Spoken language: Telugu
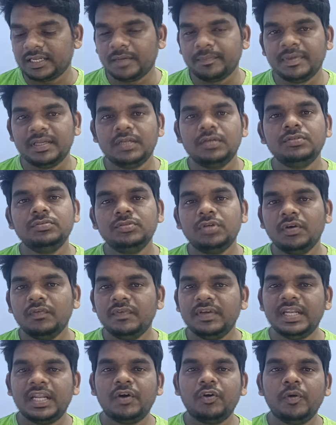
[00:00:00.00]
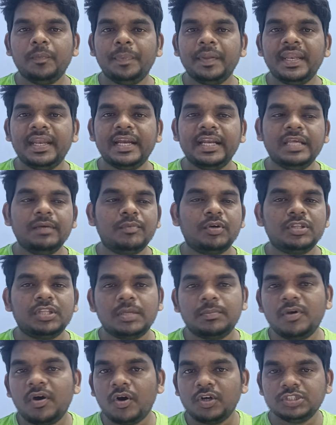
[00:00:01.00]
నబీలు సో వీళ్ళ ఒపీనియన్ని
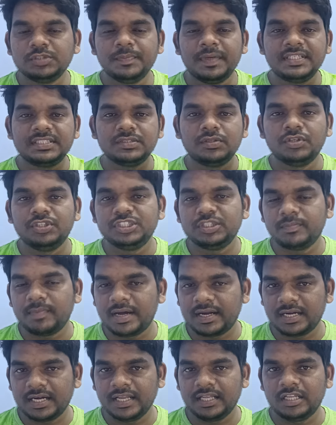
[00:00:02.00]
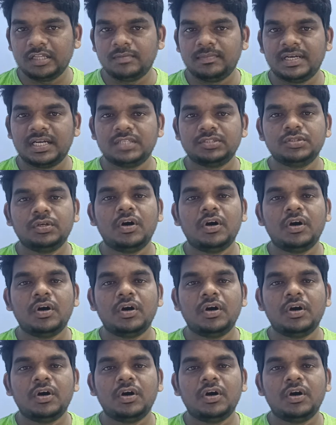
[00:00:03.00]
మొత్తం హౌస్ మేట్స్ గురించి మాట్లాడారు అనమాట